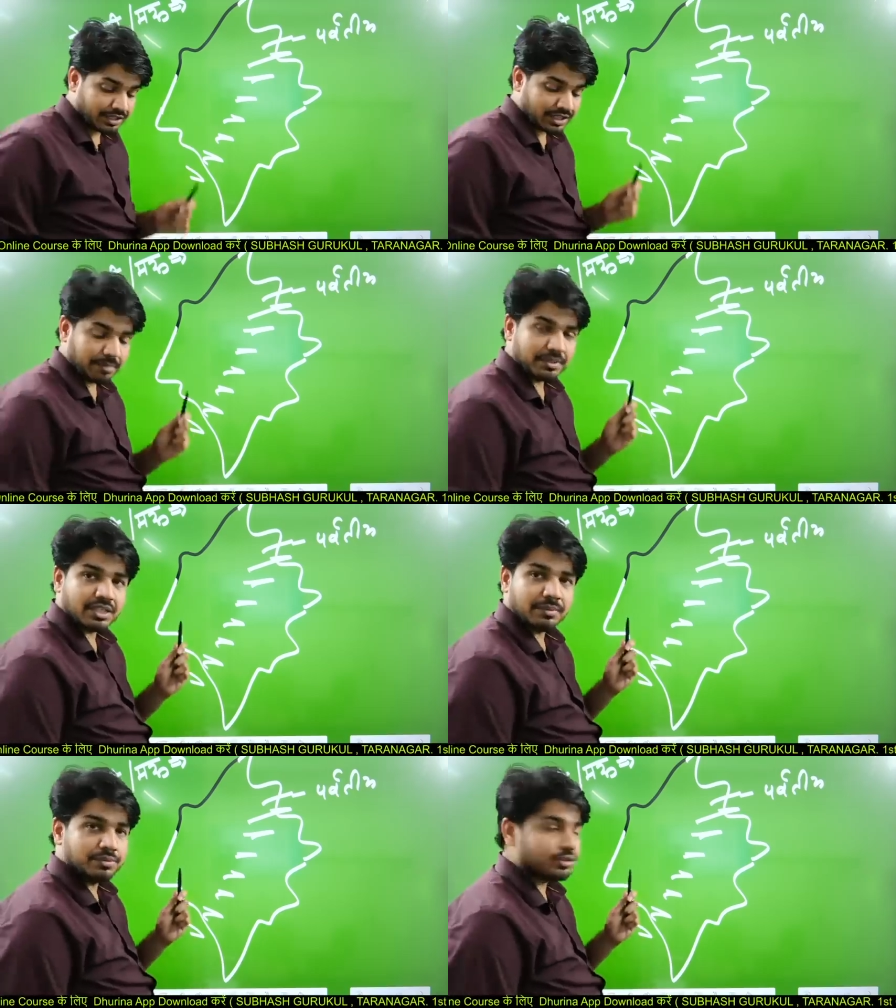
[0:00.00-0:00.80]
इसका
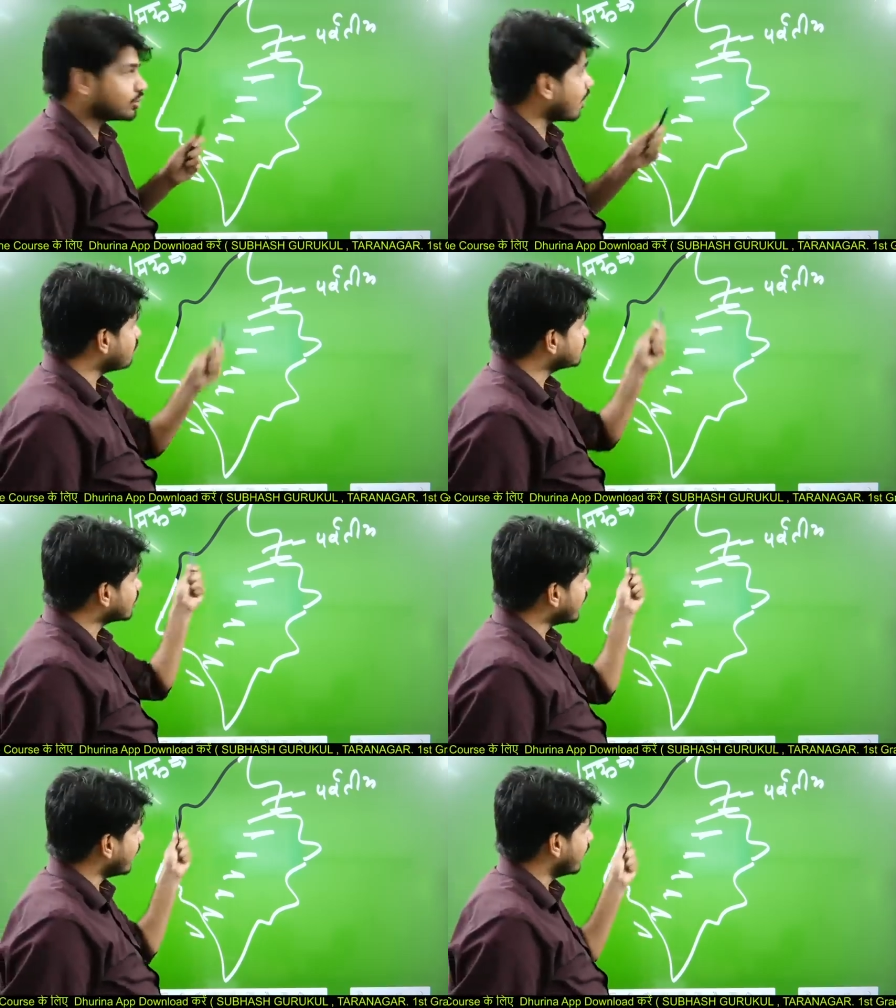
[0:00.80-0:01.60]
मतलब सब
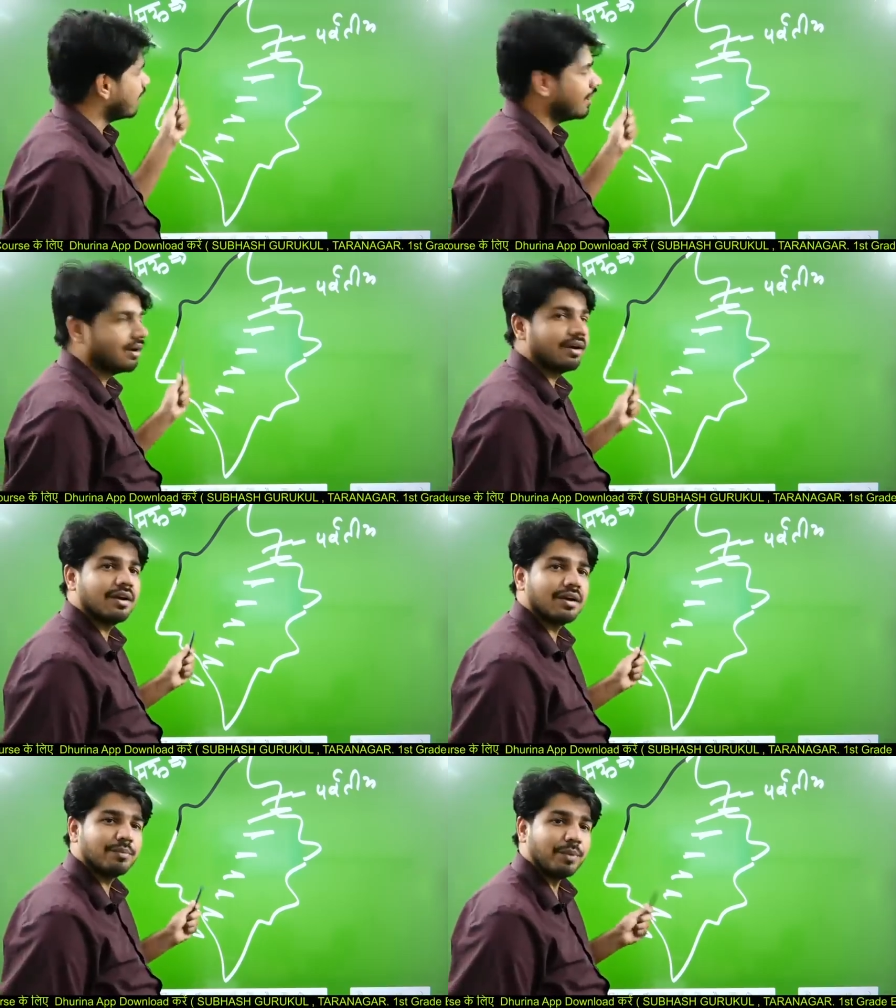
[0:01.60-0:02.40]
जगह
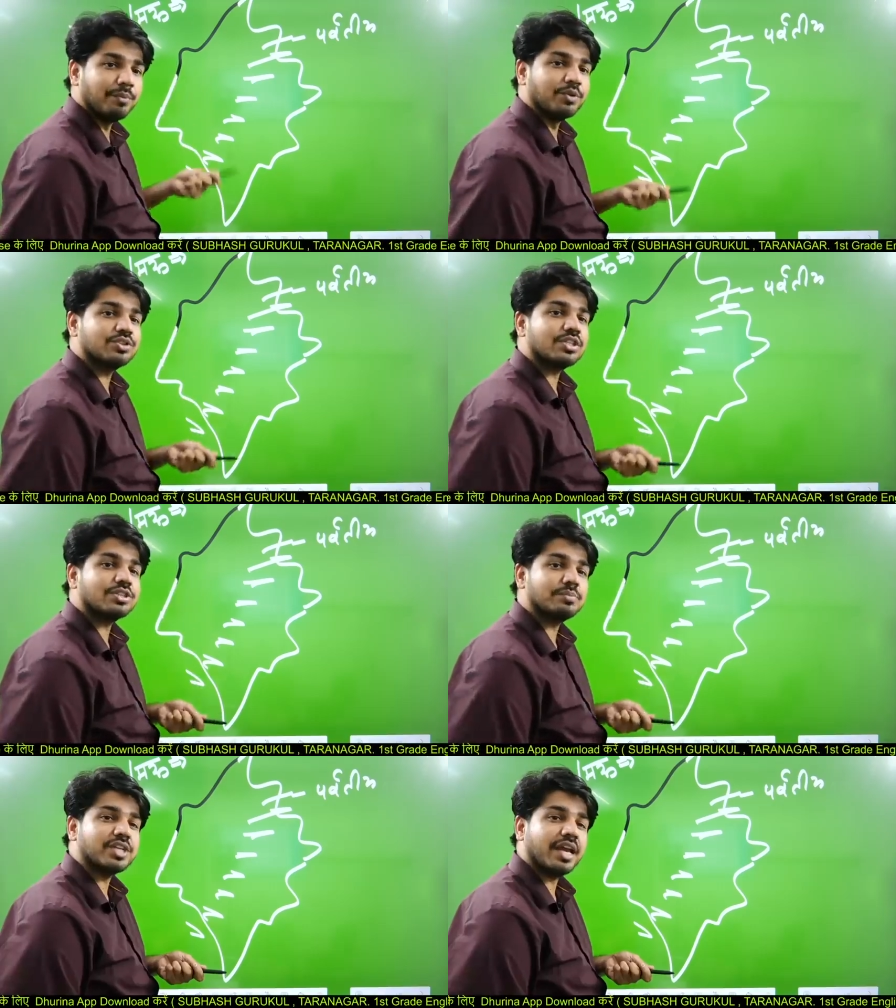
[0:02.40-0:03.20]
वही मरुस्थल
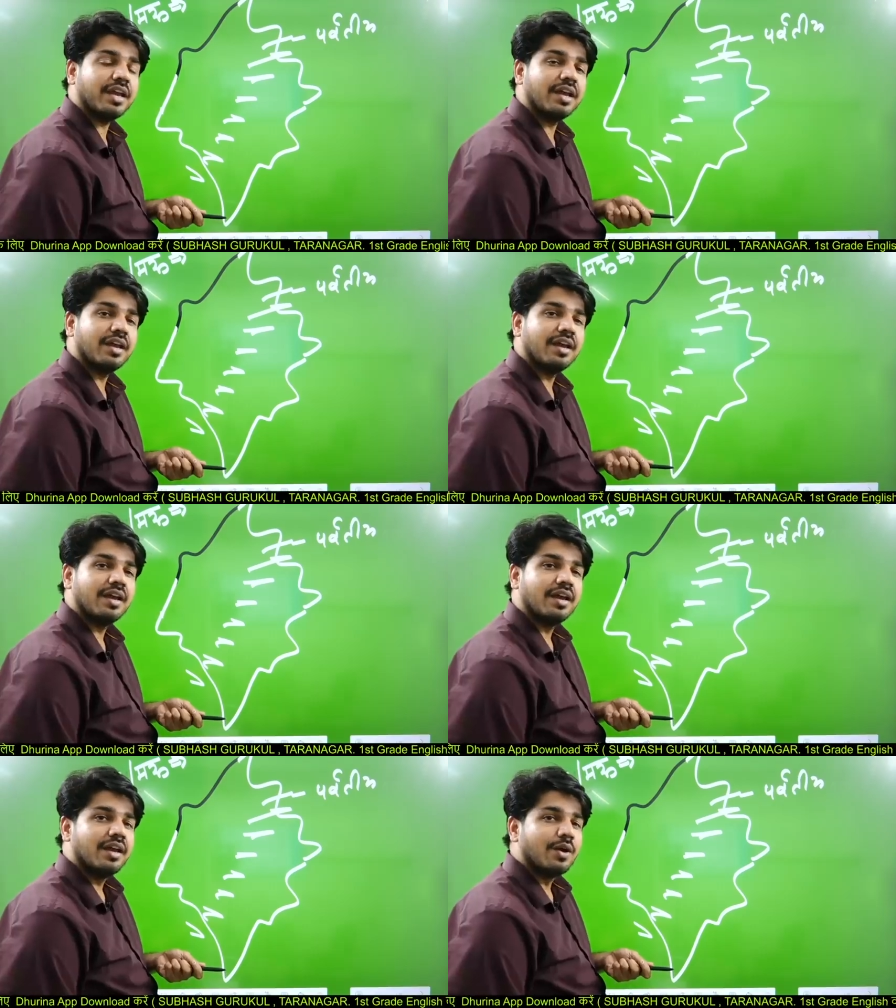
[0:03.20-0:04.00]
सब जगह
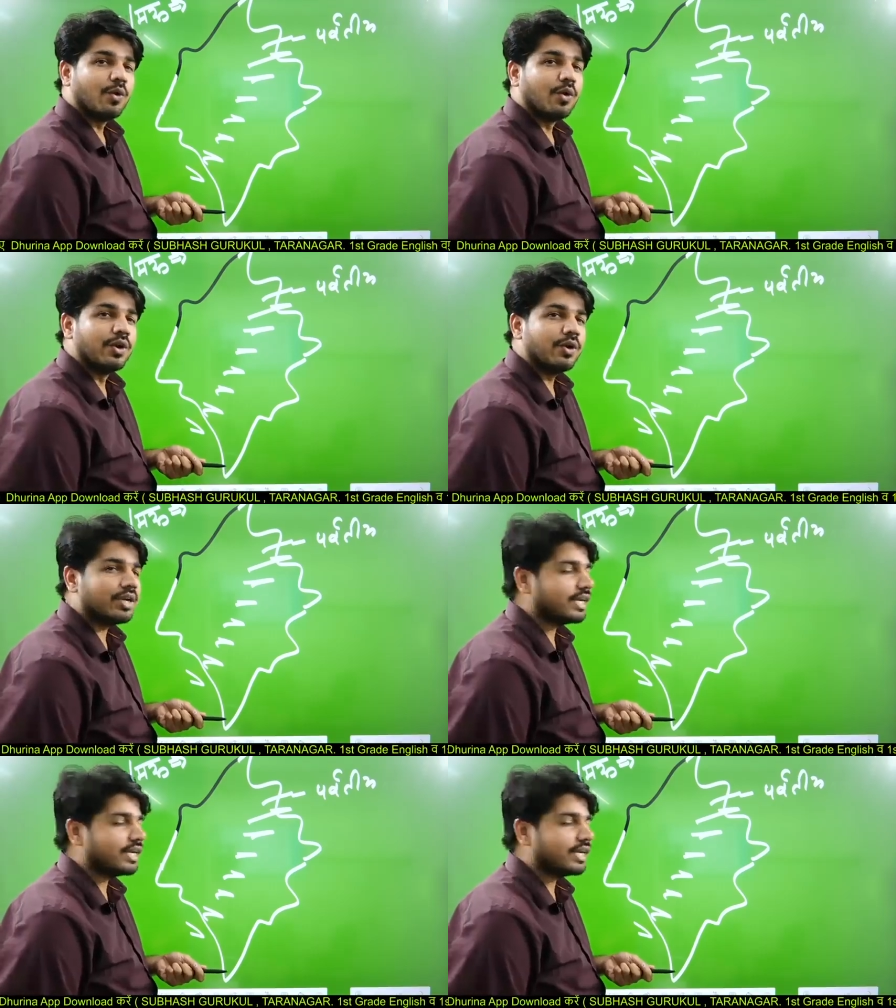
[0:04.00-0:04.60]
ओयो के